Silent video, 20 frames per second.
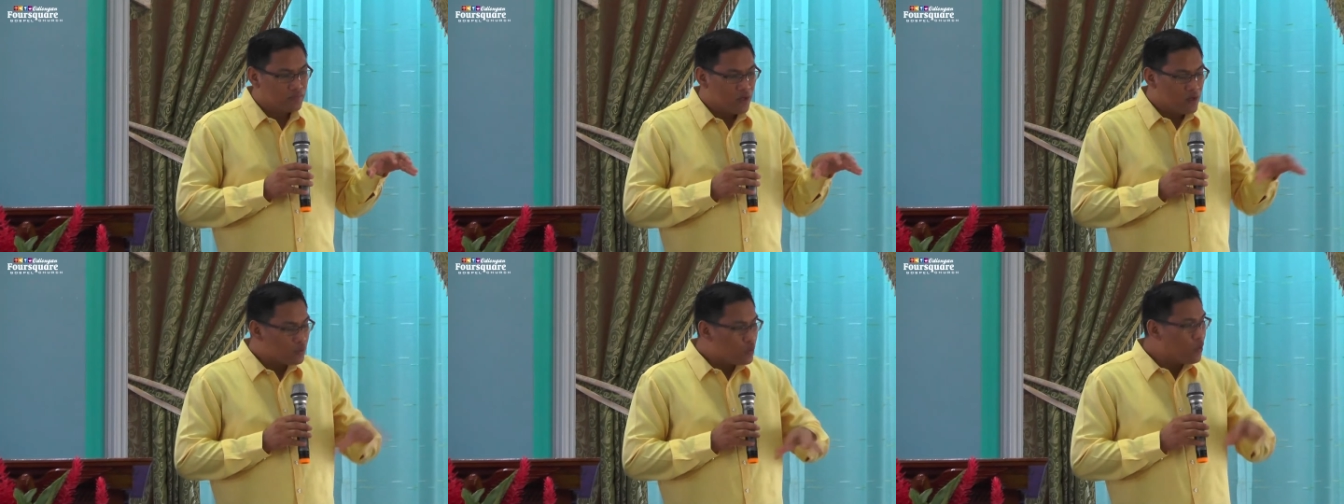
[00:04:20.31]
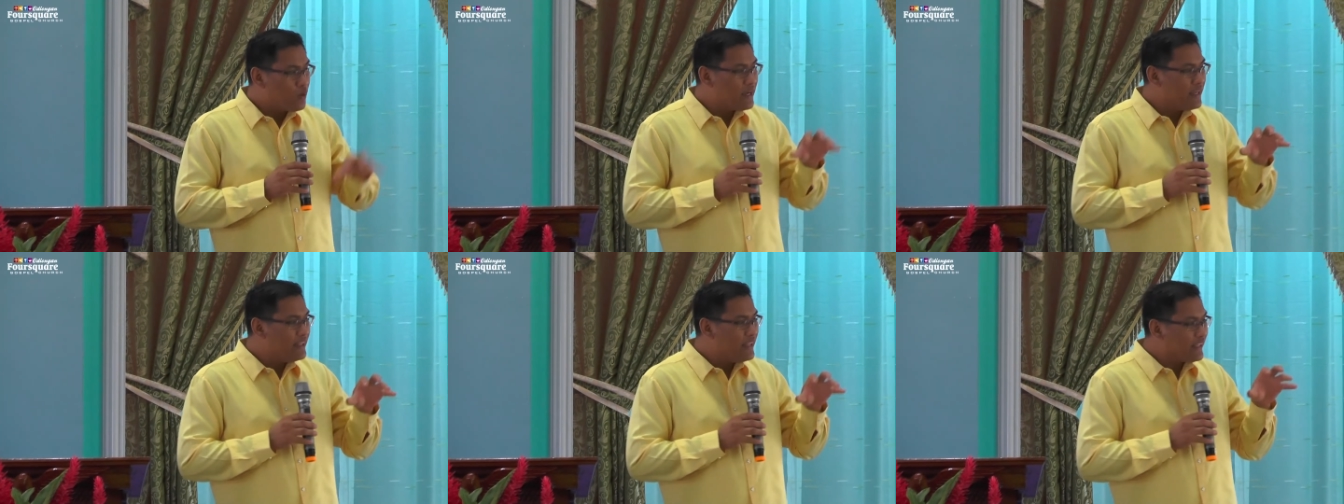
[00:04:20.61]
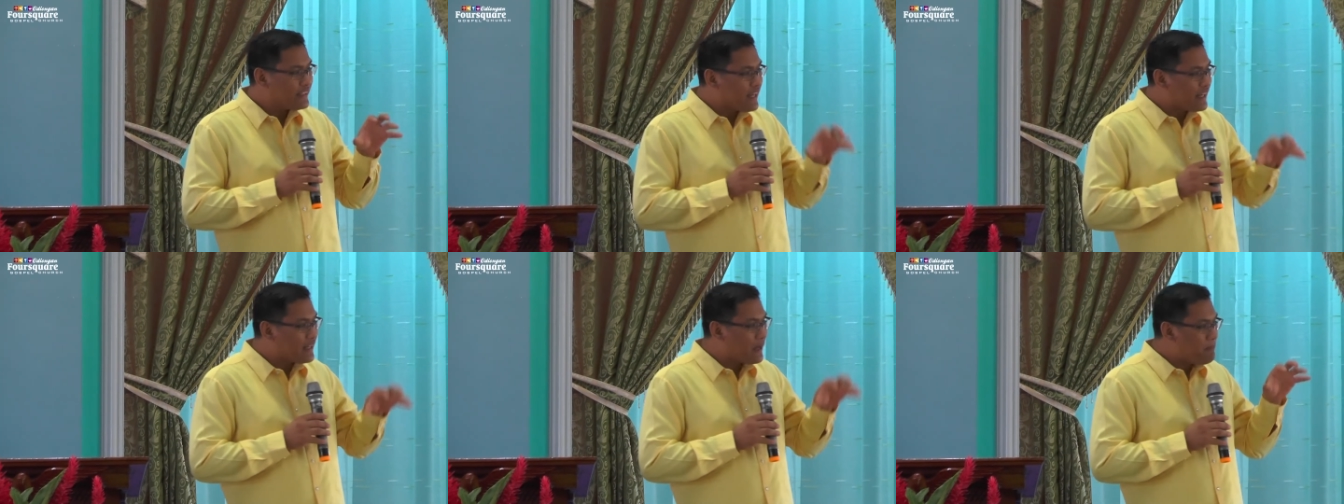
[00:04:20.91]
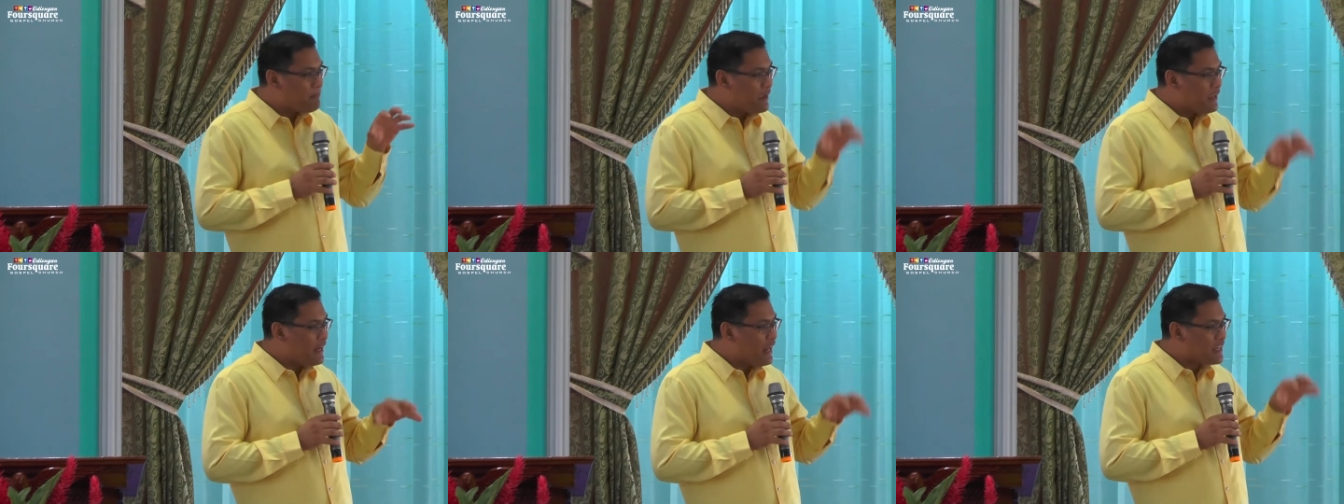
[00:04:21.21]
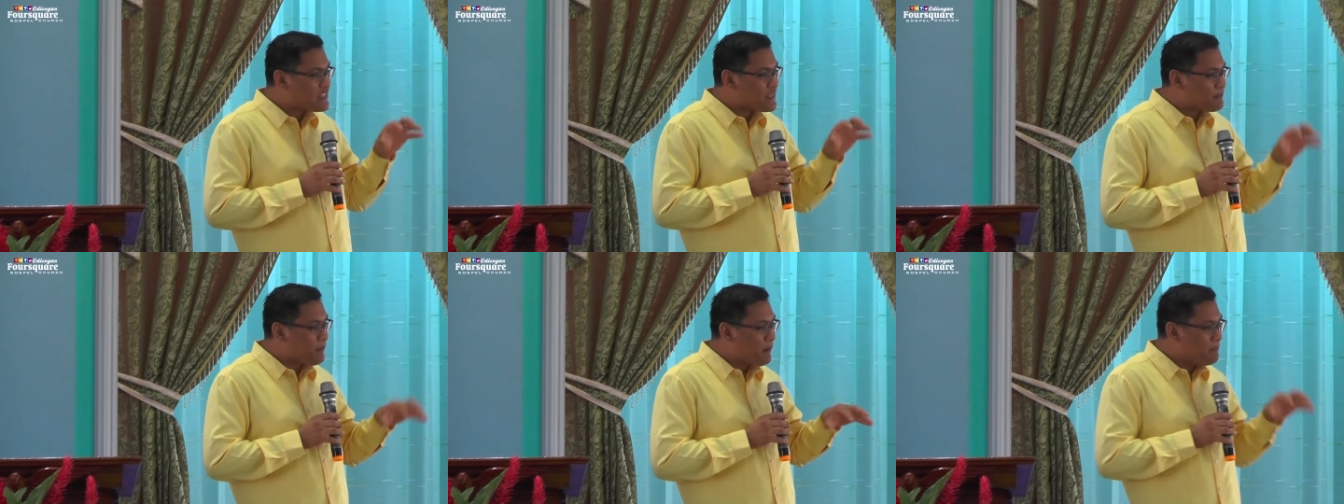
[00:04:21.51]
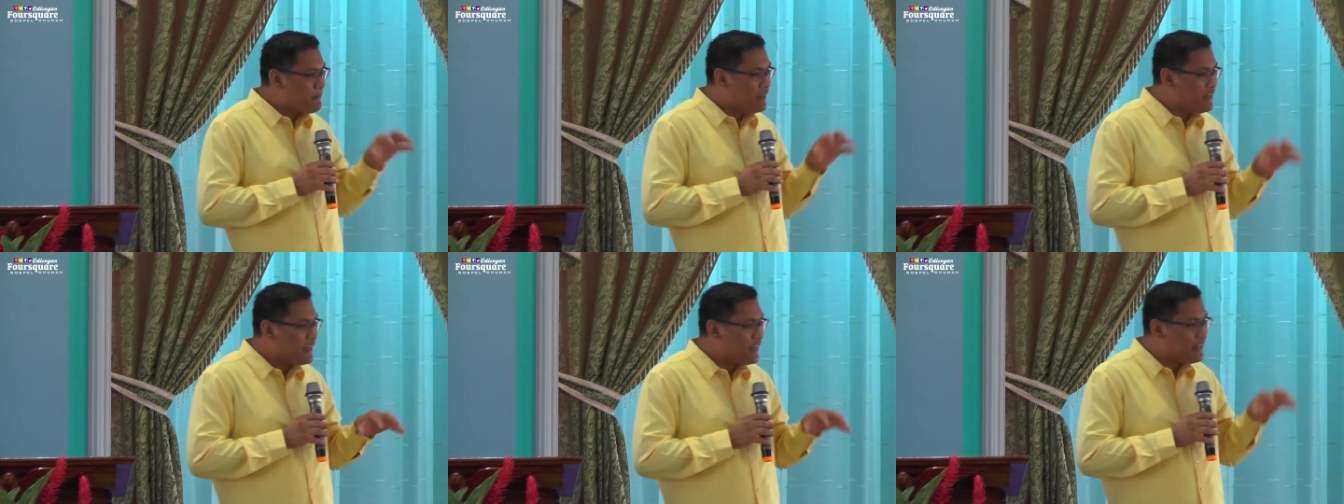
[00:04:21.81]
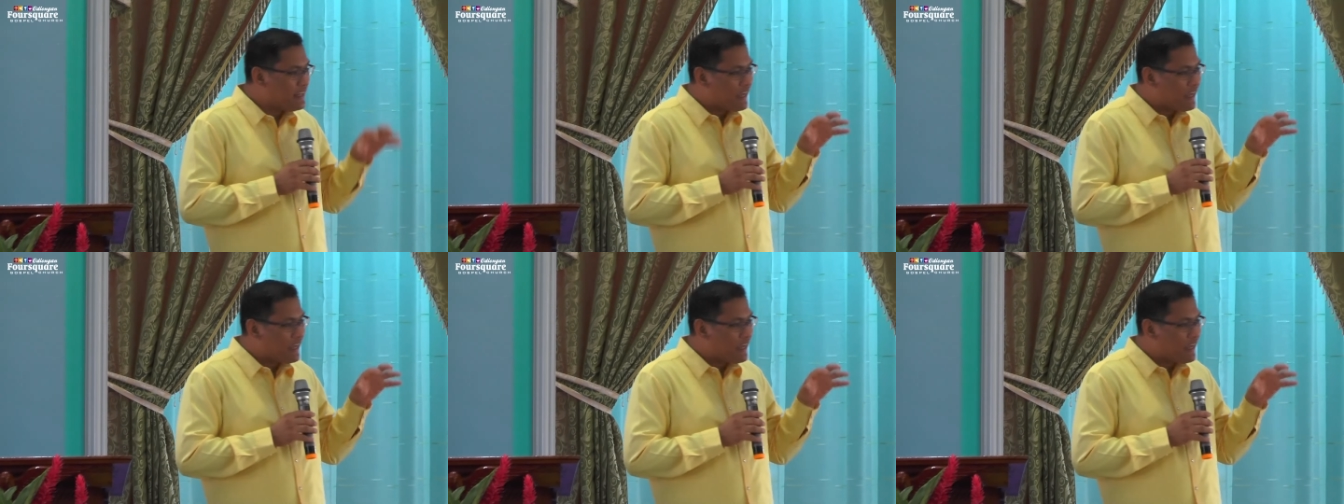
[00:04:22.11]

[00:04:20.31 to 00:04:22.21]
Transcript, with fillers: Kung hindi ka kabilang sa pamilya ni